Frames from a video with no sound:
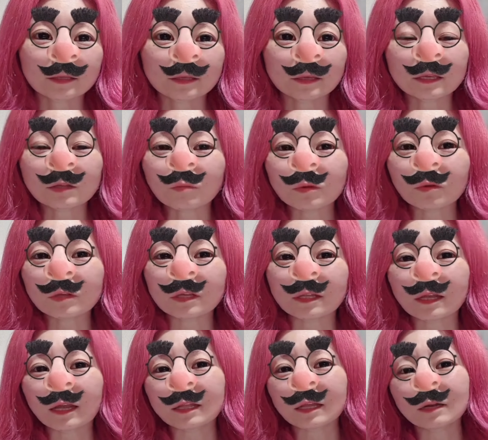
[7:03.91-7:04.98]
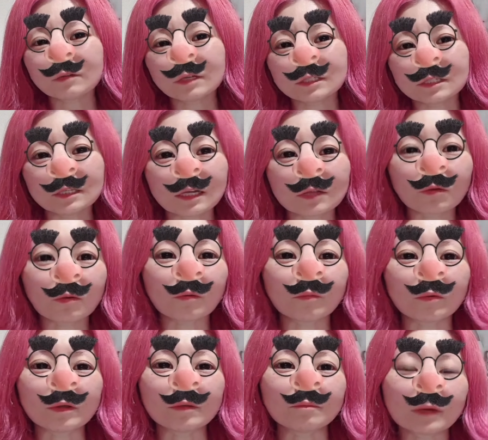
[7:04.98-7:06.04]
気に留めといていただけたら嬉しいなと
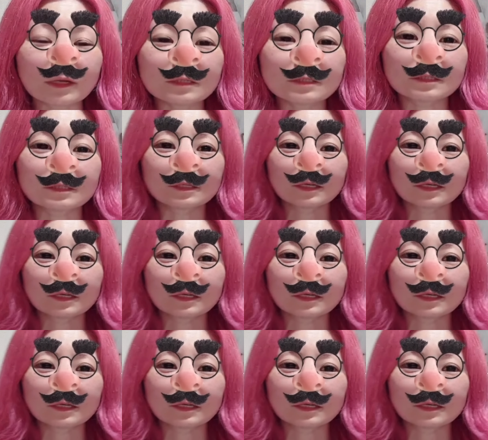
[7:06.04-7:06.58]
思います。